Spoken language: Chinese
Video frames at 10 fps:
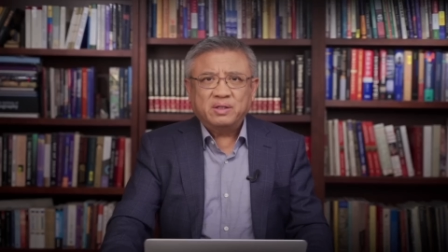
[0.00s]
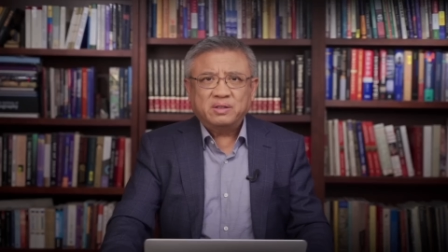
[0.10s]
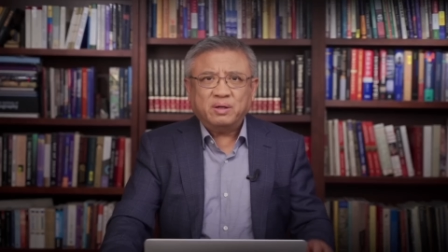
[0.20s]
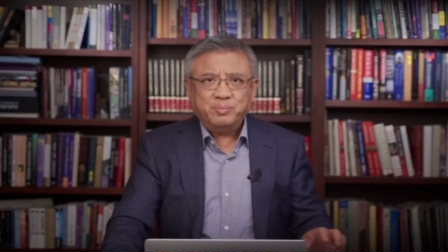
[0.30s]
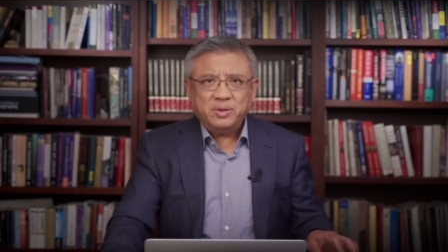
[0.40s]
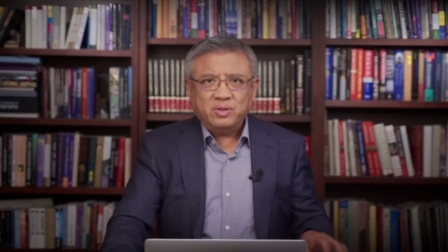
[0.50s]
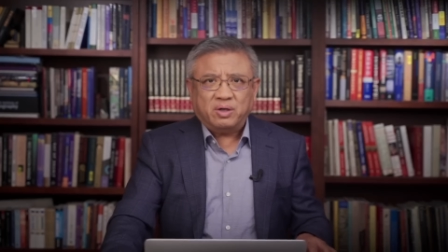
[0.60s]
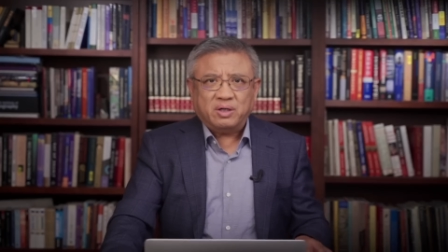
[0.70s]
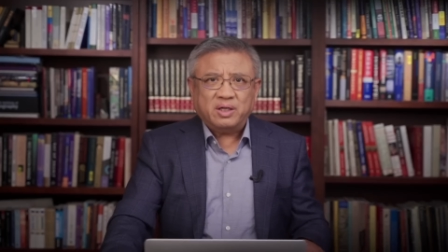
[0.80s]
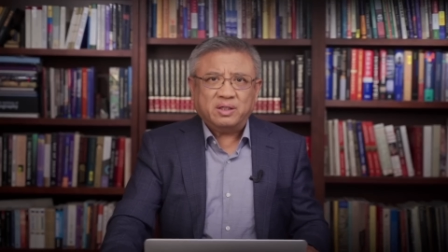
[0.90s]
相比较
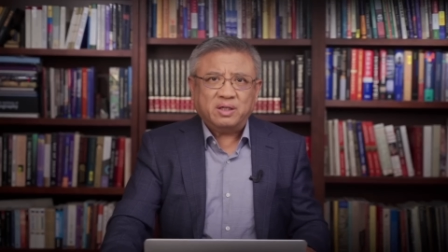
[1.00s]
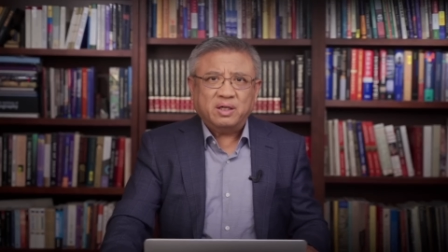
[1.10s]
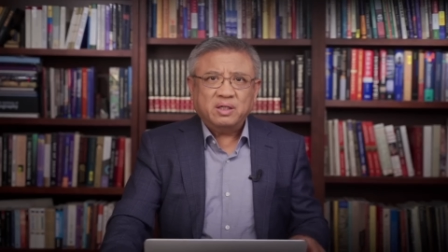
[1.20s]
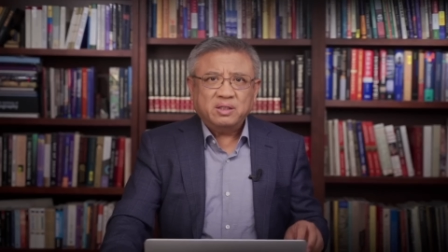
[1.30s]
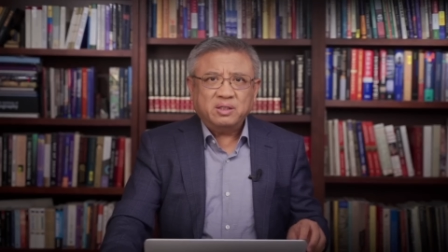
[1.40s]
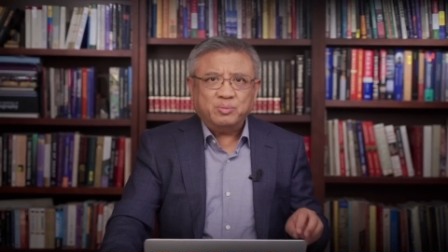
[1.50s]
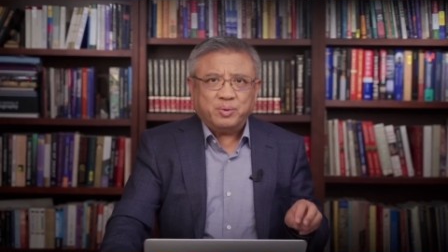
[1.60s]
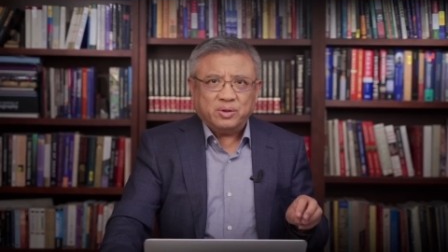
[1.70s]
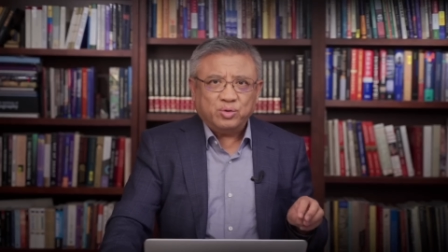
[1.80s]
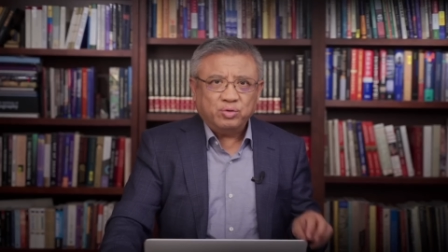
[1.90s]
而言呢，日
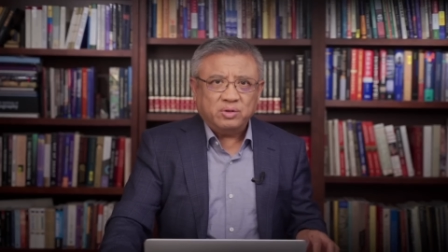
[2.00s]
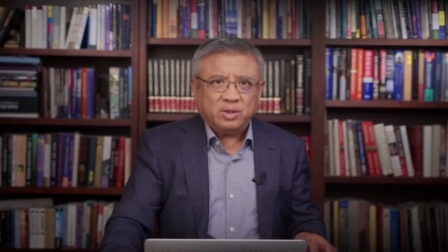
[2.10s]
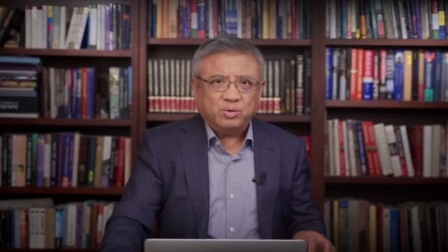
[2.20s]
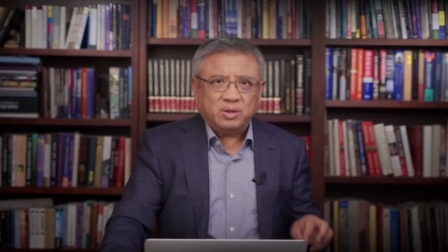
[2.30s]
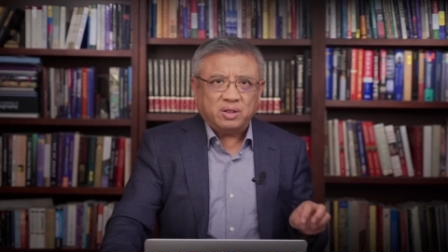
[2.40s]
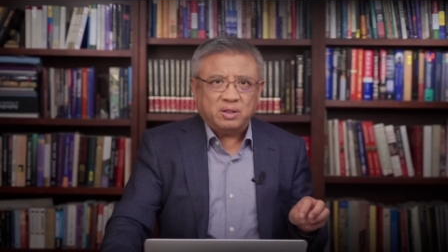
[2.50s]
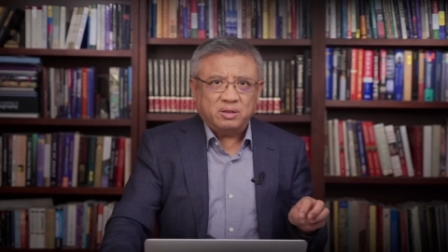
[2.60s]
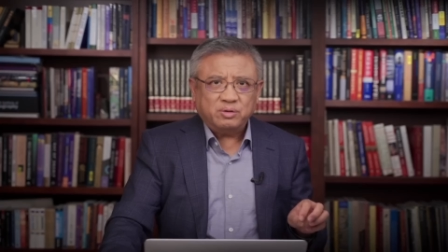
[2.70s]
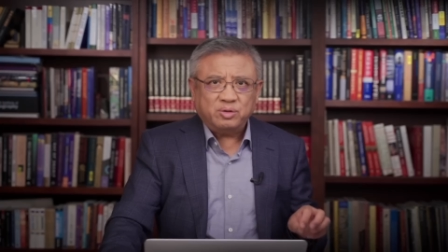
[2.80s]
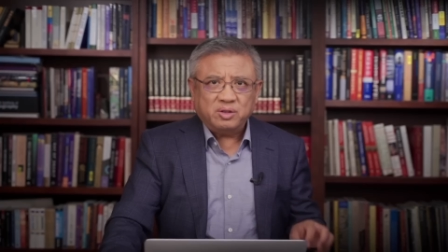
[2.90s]
本处理过的
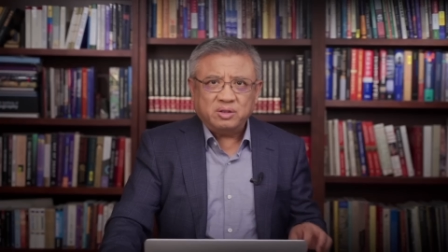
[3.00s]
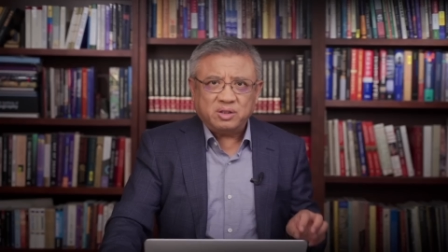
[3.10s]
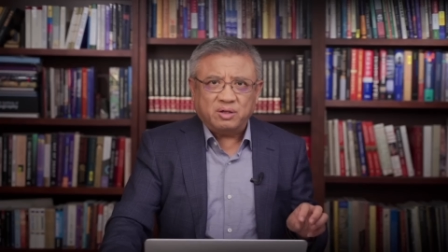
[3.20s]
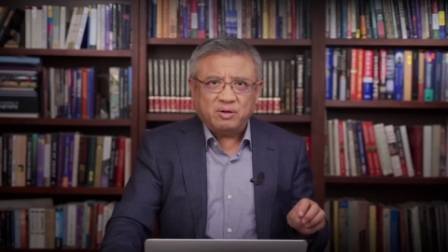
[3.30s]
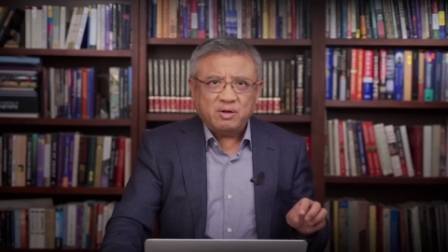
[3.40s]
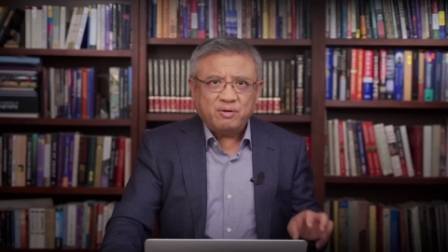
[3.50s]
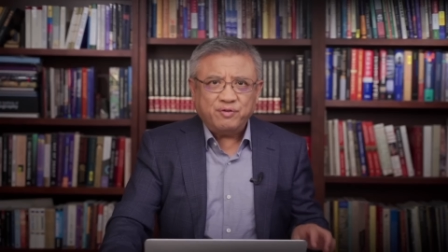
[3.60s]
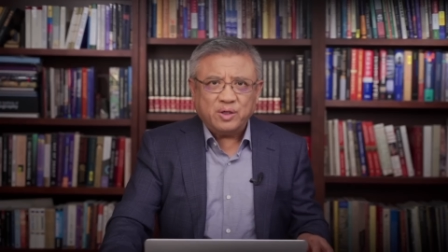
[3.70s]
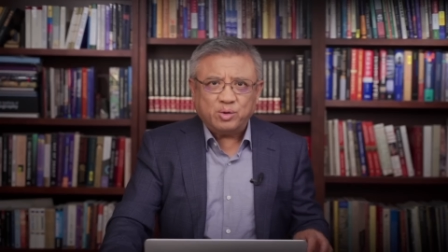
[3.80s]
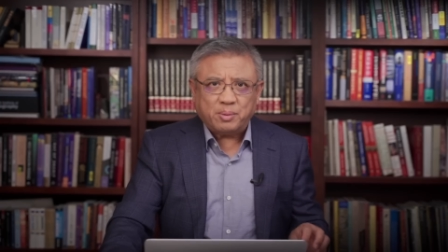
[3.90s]
核水这个
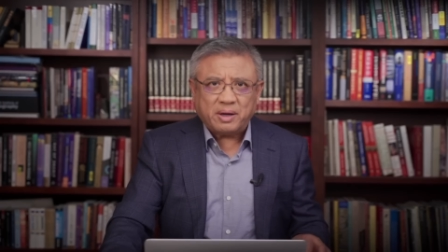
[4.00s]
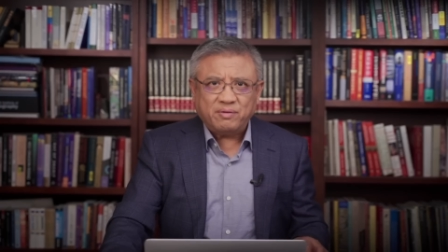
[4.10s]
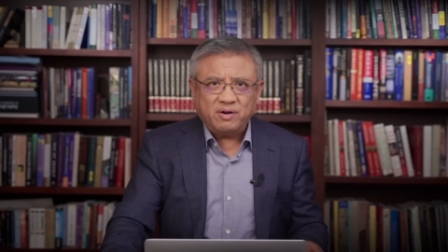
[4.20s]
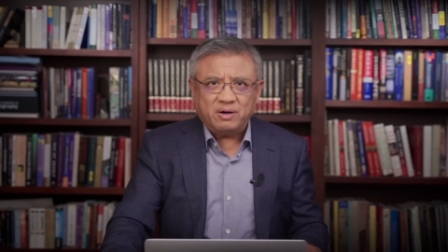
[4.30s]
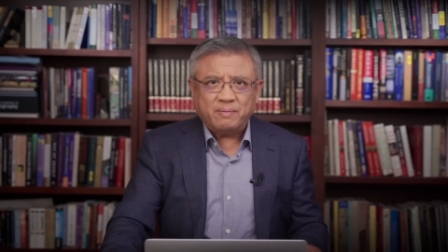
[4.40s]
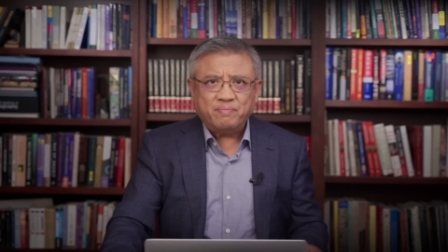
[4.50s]
废水排放